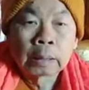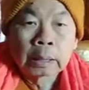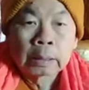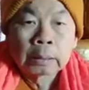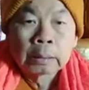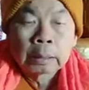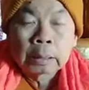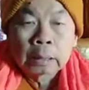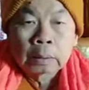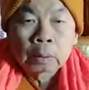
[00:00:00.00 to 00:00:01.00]
ในใน
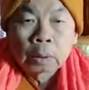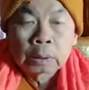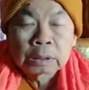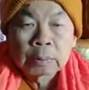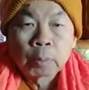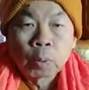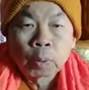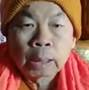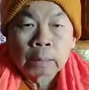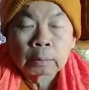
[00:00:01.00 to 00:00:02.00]
ขั้นตอนสิบหก
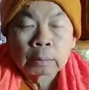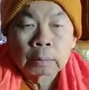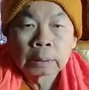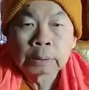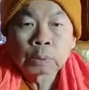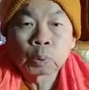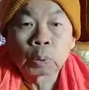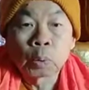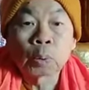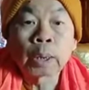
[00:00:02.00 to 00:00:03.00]
ขั้น ในส่วน
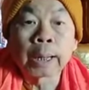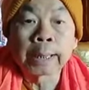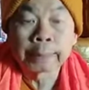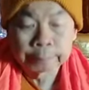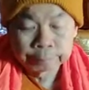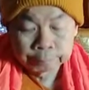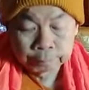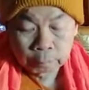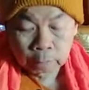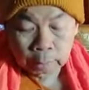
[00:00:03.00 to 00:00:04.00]
ของกาย
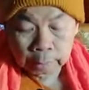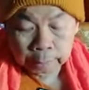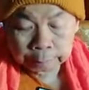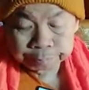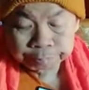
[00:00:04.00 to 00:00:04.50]
นะ